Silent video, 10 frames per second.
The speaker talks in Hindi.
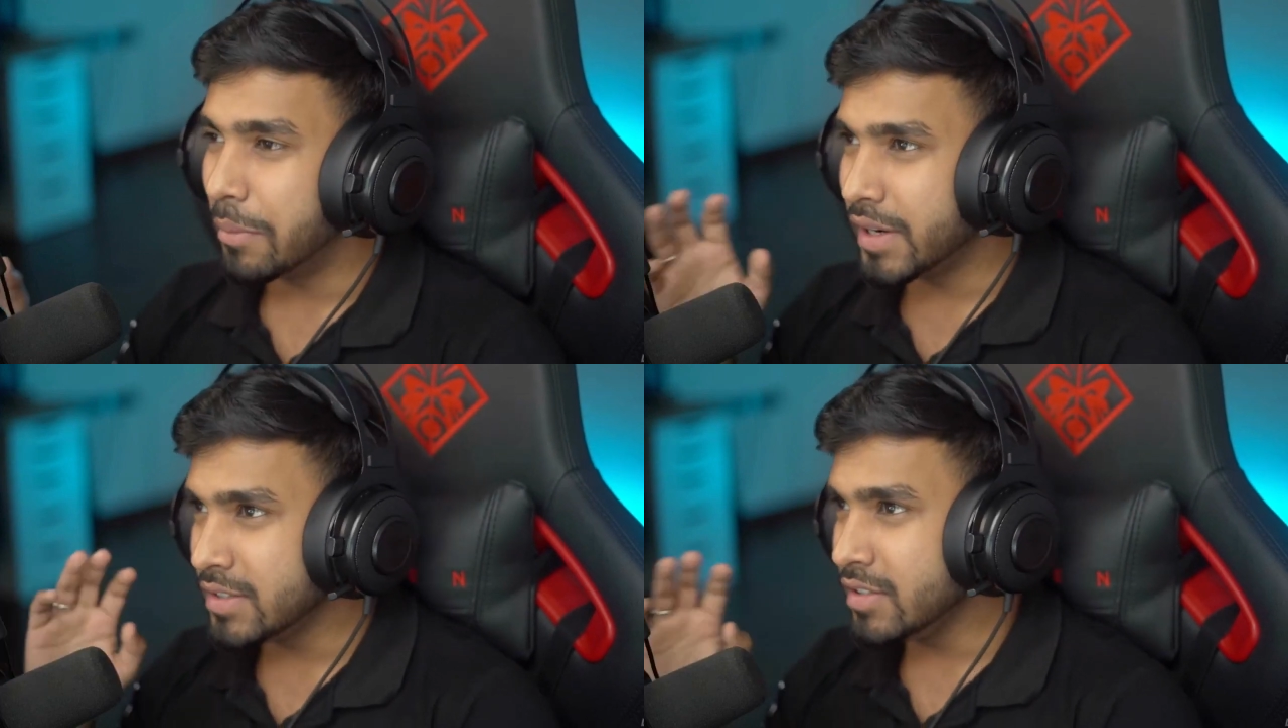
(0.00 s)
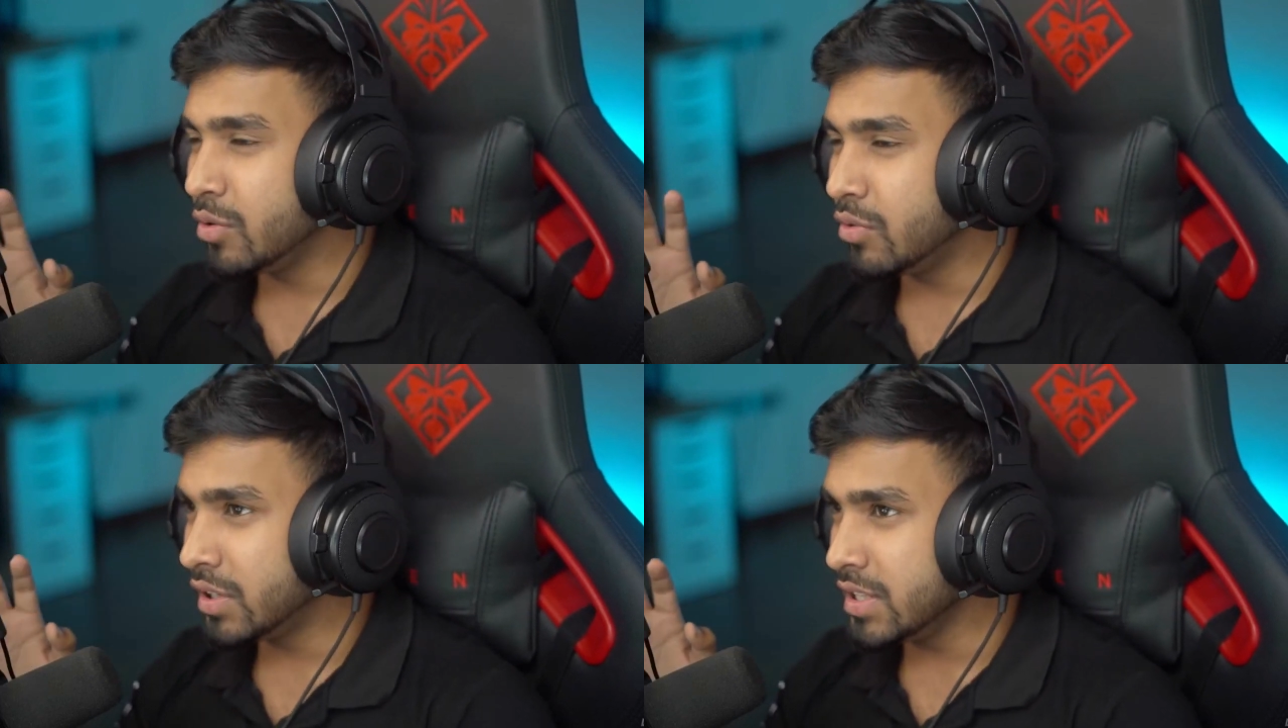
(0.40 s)
बट ऐसे
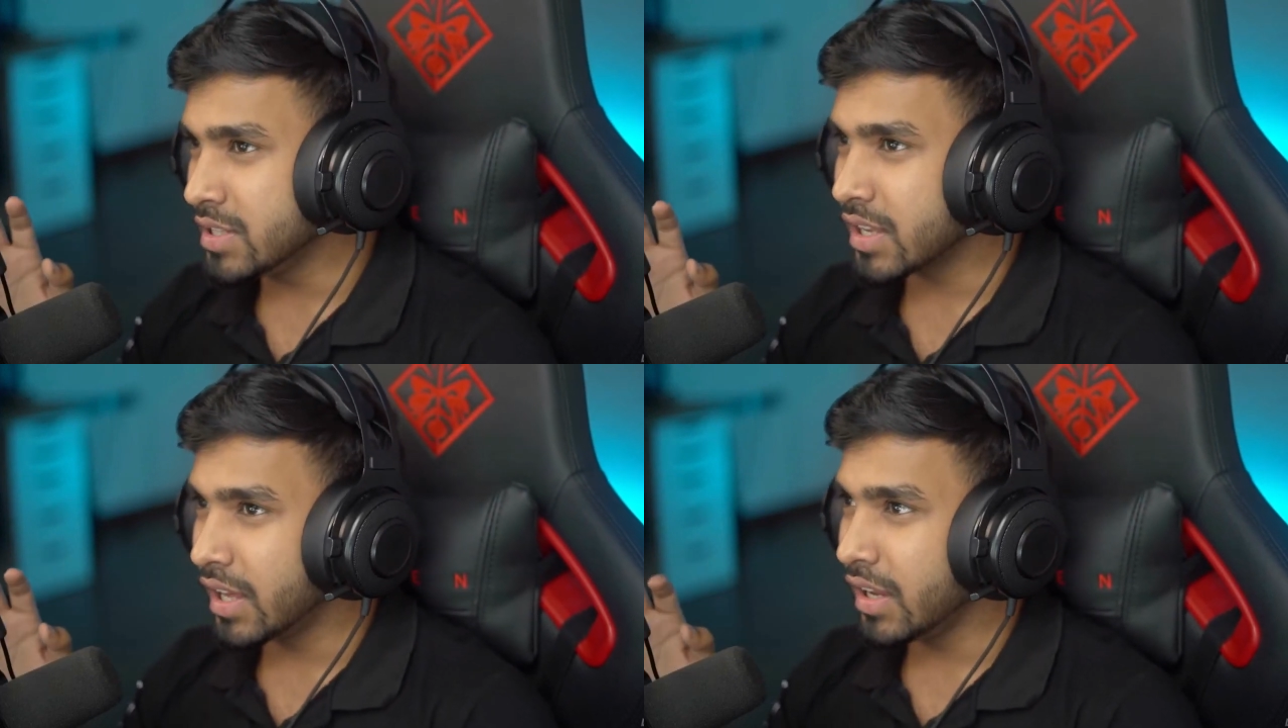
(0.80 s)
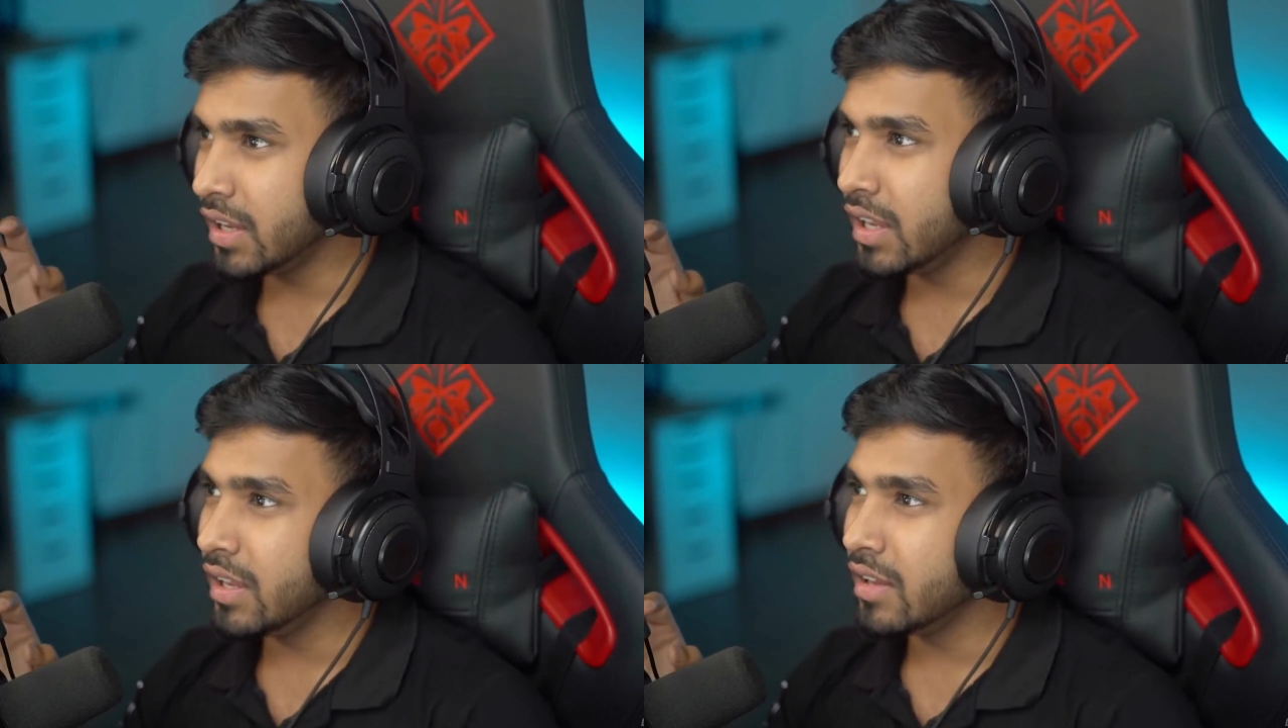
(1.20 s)
नोटिस करा
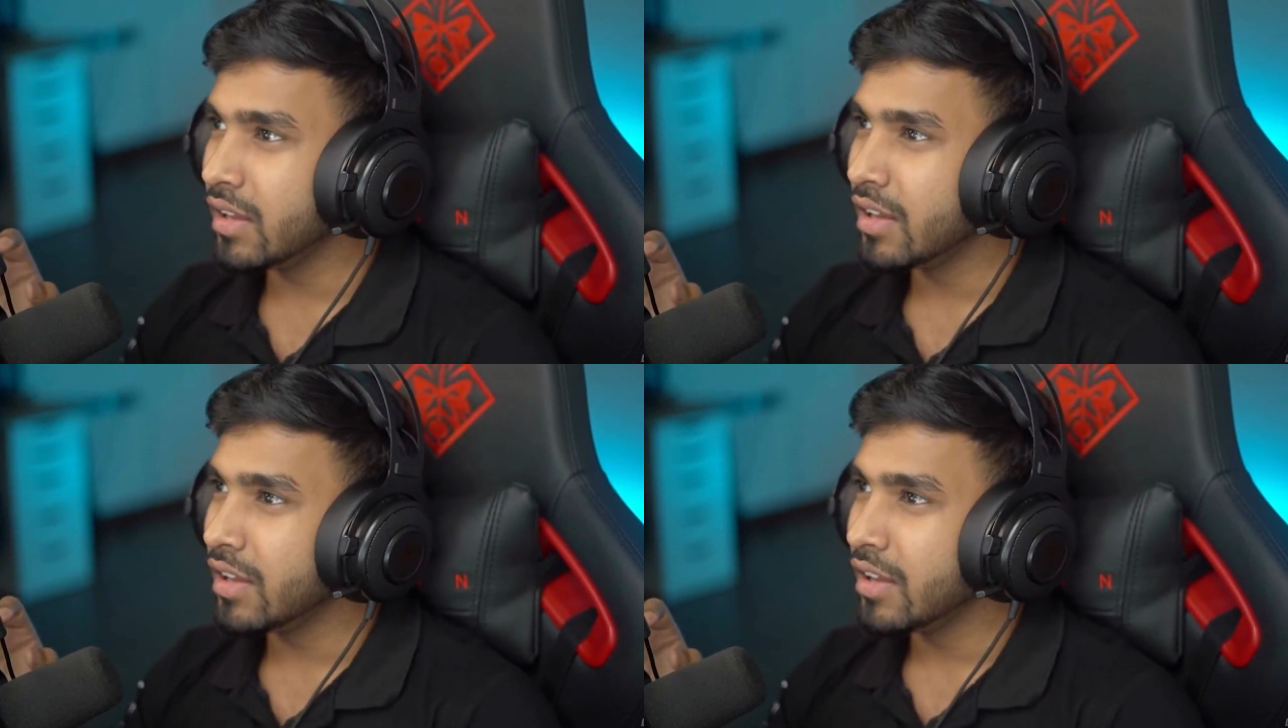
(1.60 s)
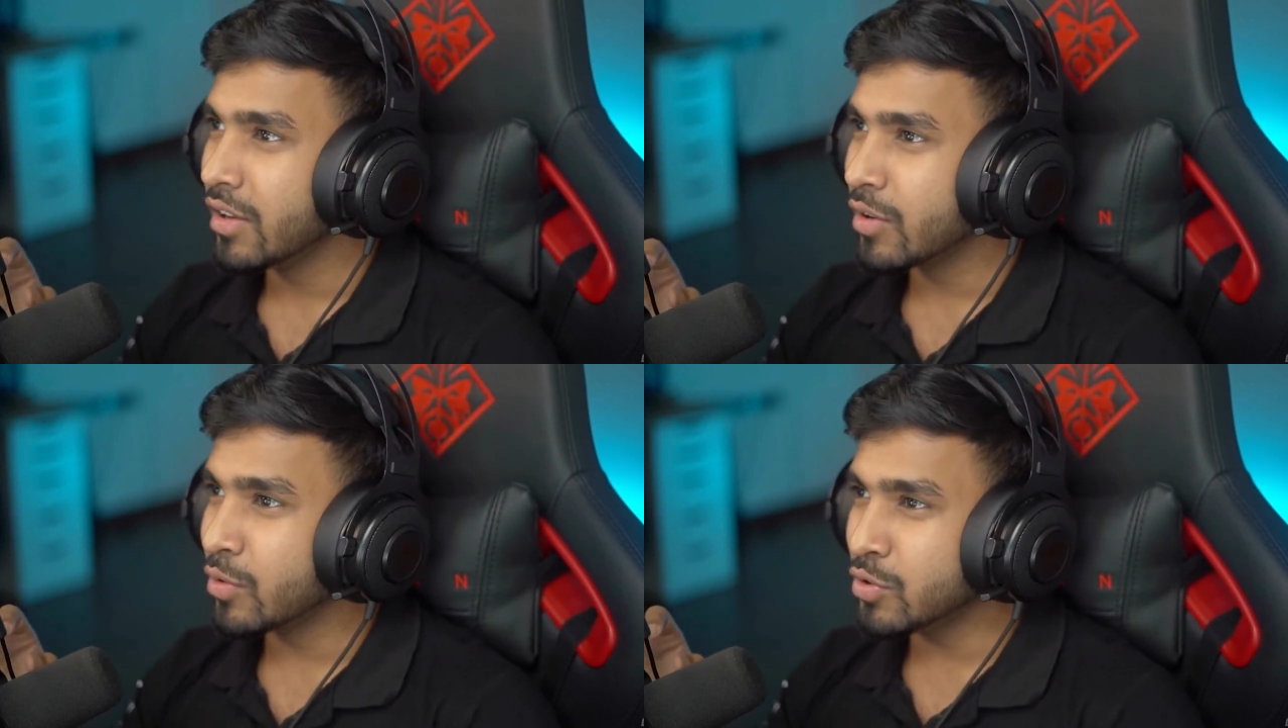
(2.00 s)
कि
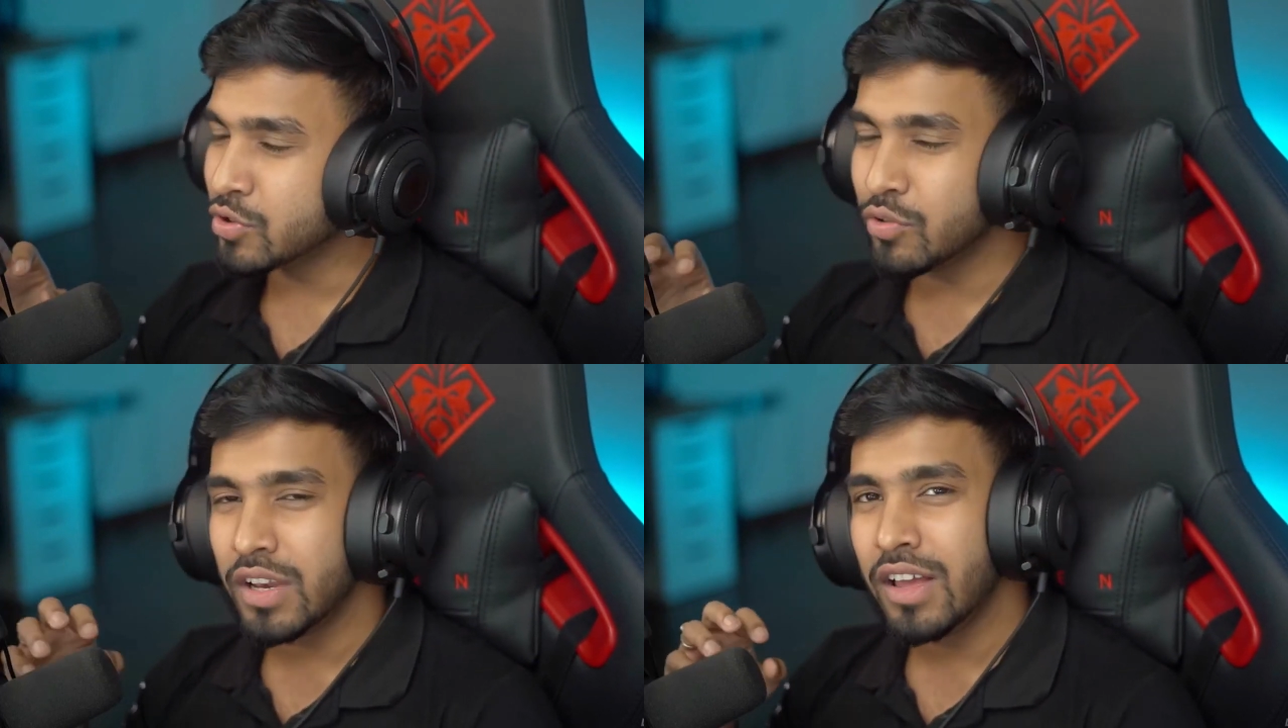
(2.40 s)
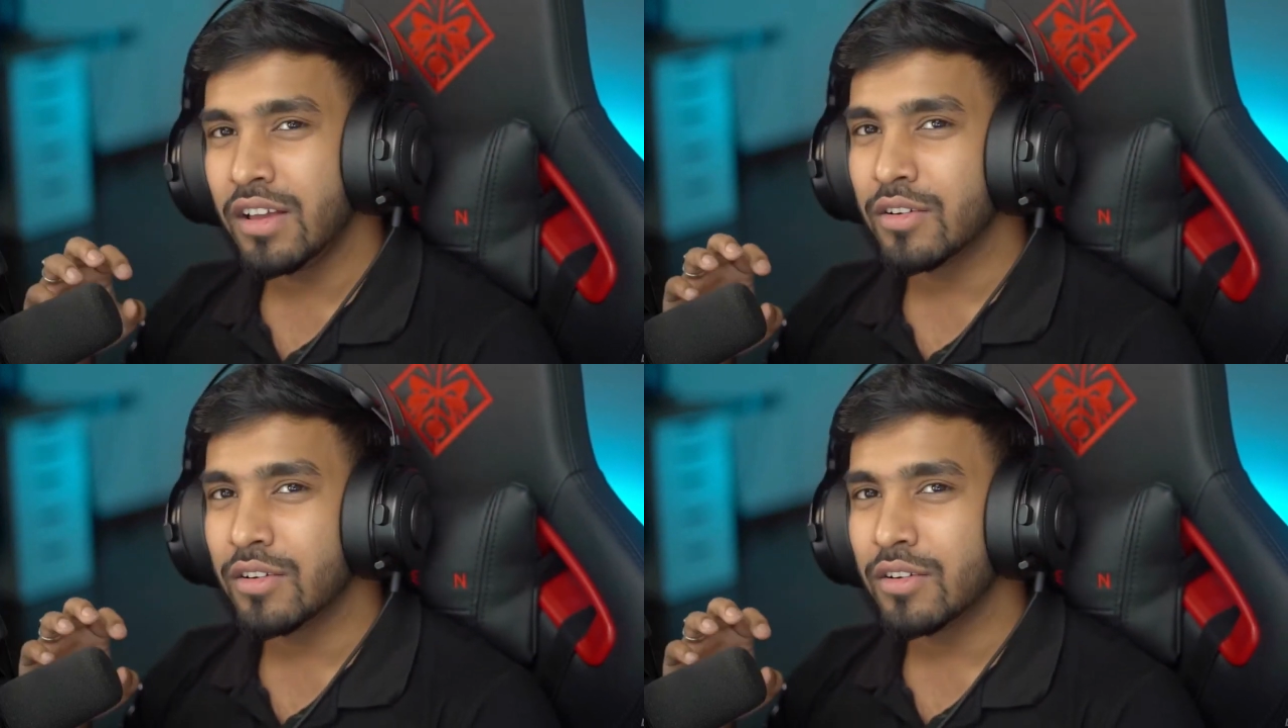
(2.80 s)
कुछ तो ना